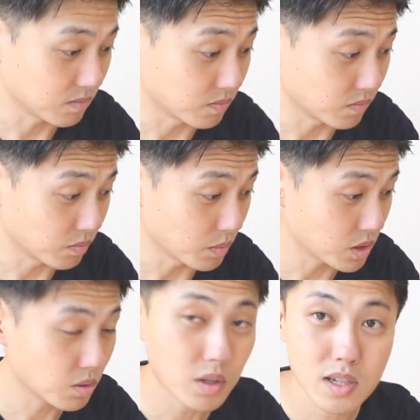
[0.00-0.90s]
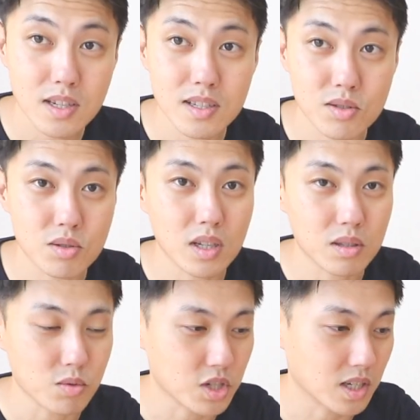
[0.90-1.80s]
うん、別にこれずっとあっ
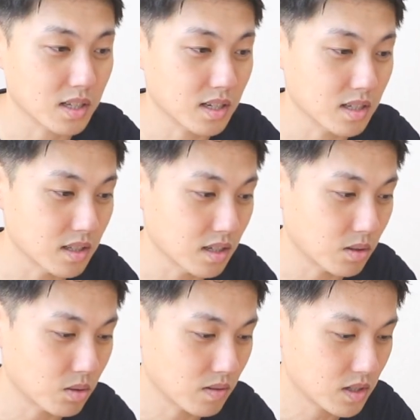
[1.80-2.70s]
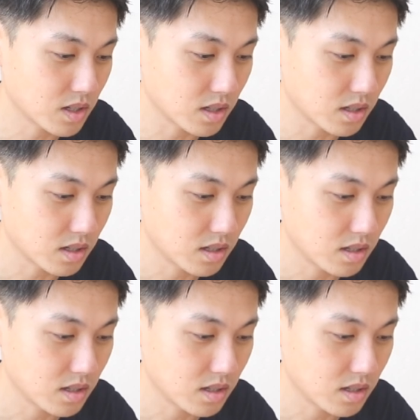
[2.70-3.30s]
ても仕方ないんでこれはじゃあ